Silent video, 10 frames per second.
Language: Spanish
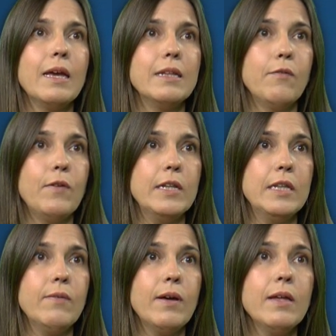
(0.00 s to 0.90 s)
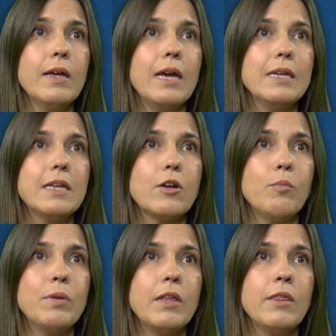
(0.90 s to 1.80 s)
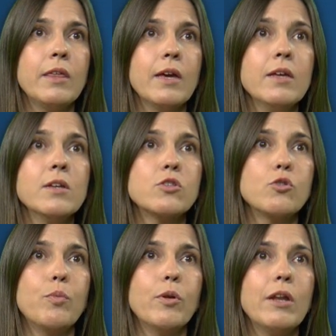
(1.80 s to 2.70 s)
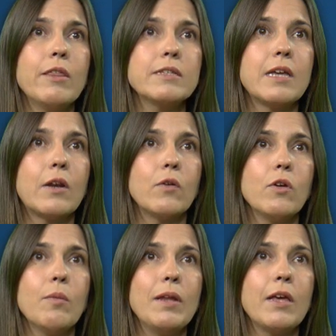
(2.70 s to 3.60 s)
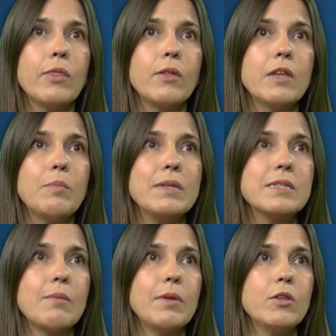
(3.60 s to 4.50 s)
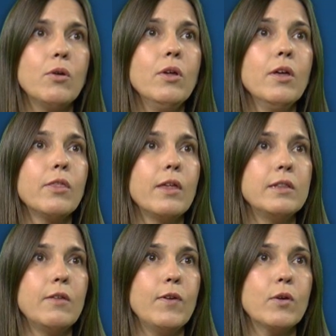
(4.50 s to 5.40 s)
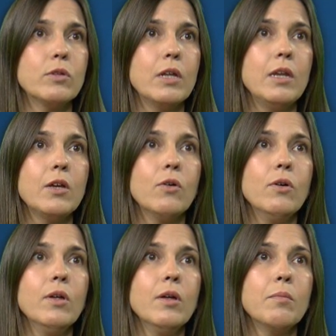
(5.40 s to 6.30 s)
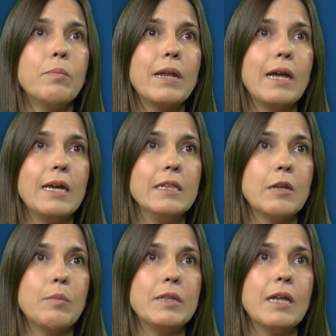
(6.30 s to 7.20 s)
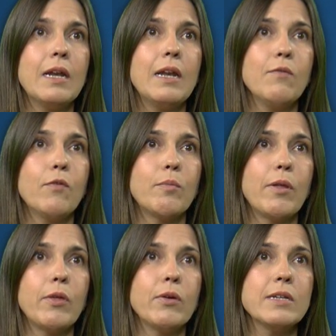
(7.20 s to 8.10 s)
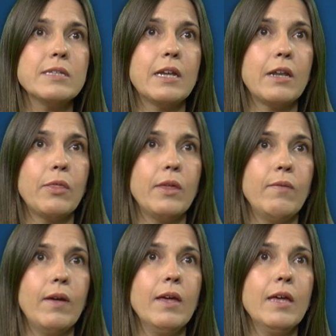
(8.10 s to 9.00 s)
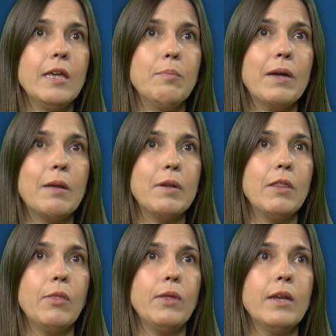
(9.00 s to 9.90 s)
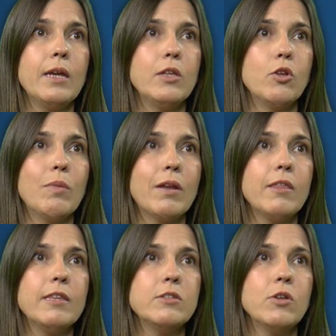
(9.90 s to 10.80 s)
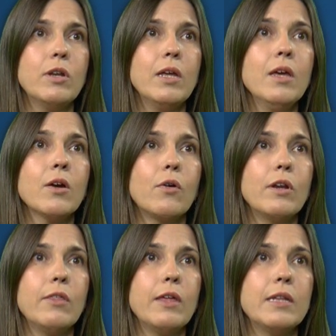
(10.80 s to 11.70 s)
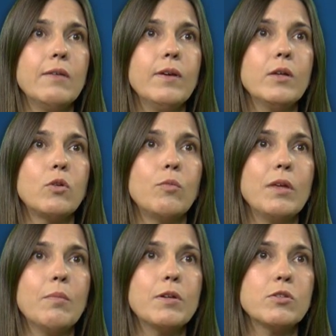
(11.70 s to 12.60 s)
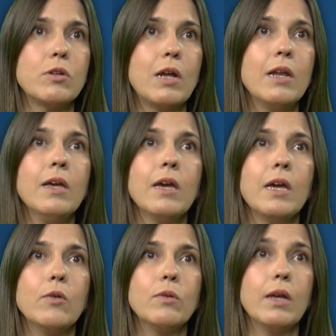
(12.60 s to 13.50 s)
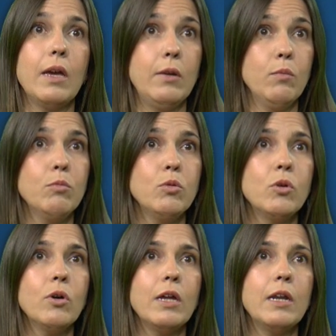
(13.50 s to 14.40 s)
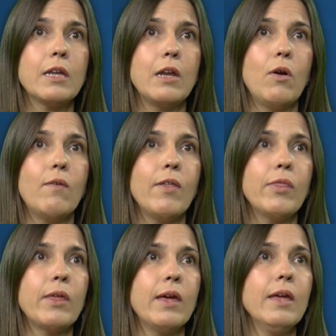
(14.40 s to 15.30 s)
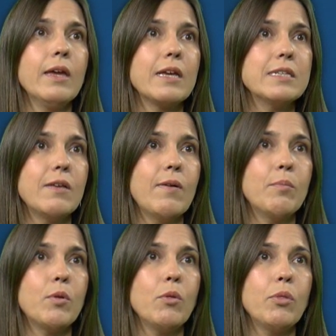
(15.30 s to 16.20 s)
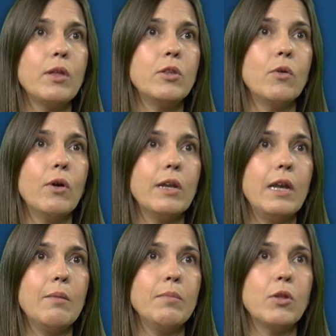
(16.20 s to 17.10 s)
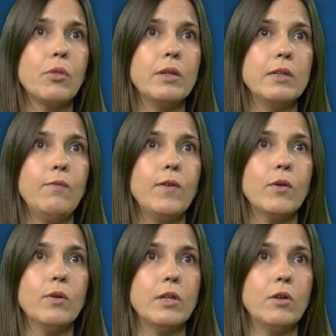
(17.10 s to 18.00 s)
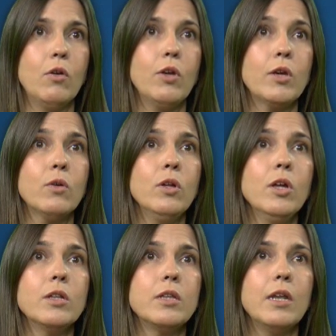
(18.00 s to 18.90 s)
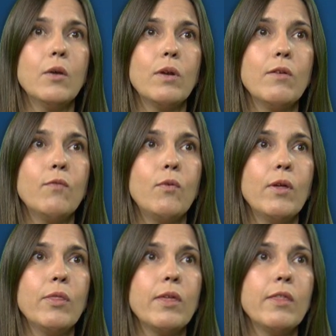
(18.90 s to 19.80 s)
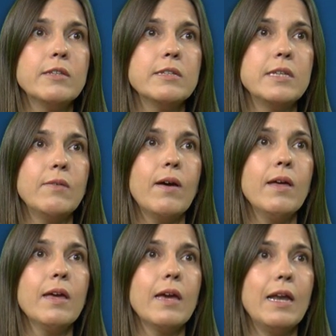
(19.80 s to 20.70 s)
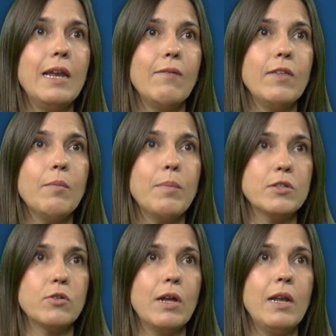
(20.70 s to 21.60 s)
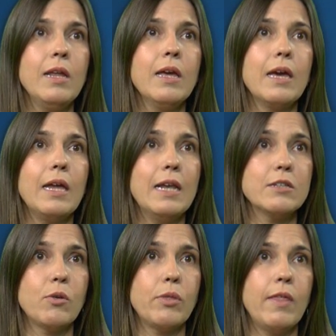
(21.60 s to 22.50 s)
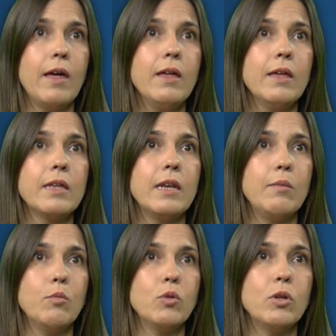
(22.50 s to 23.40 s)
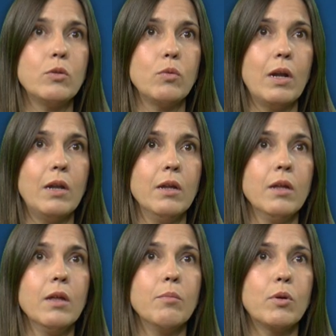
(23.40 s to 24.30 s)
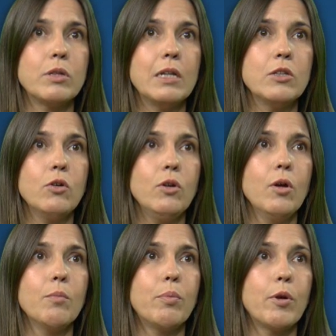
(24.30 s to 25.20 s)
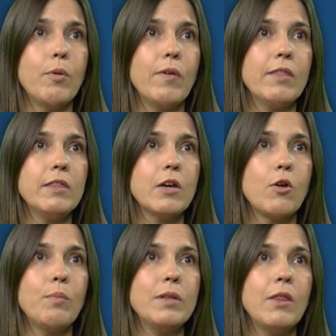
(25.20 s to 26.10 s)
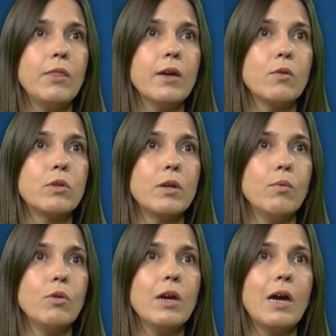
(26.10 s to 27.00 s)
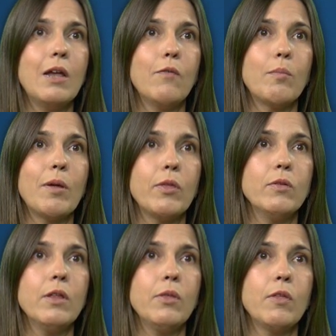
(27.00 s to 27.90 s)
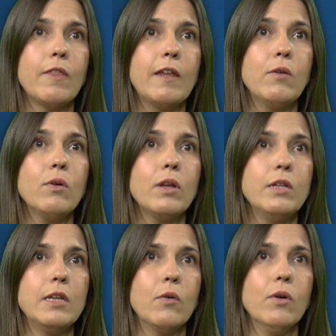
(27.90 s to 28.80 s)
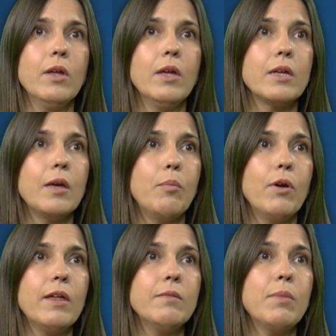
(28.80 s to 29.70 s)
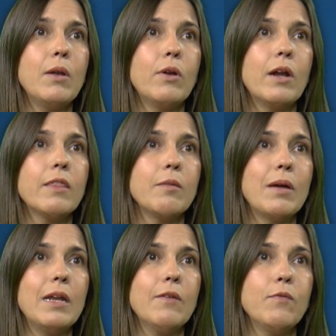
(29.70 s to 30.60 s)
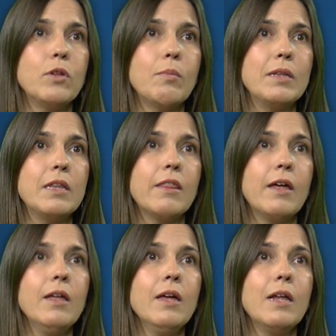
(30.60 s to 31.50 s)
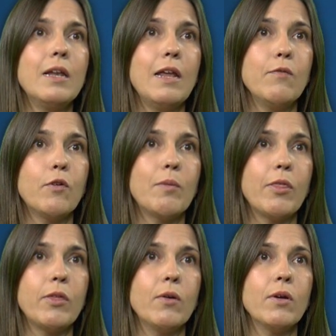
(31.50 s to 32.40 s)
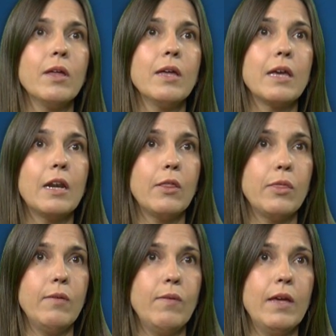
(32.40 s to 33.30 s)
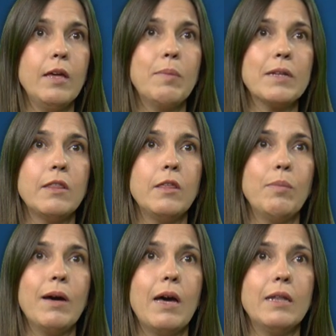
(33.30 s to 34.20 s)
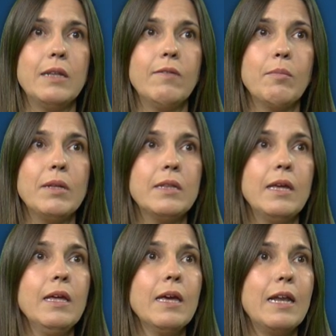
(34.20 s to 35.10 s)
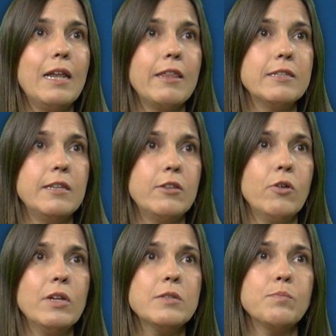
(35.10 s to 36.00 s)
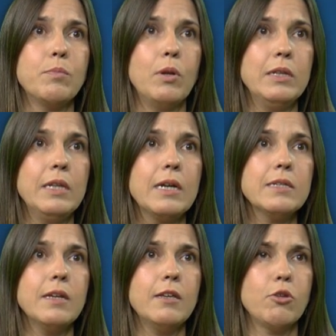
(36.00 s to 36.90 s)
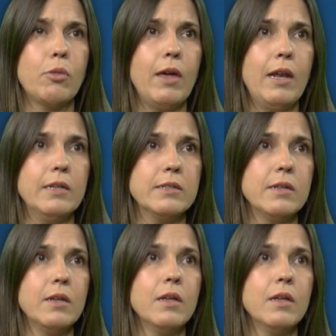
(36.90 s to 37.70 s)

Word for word: En definitiva, esta competencia supone el desarrollo y aplicación del pensamiento científico-técnico para interpretar la información que se recibe y para predecir y tomar decisiones con iniciativa y autonomía personal en, un mundo en el que los avances que se van produciendo en el ámbito científico y tecnológico tienen una influencia decisiva en la vida personal, en la sociedad y en el mundo natural. Por tanto, promover dicha competencia contribuye a la formación de ciudadanos críticos que puedan valorar de manera fundamentada la información que recibe y participar activamente en las decisiones políticas y sociales.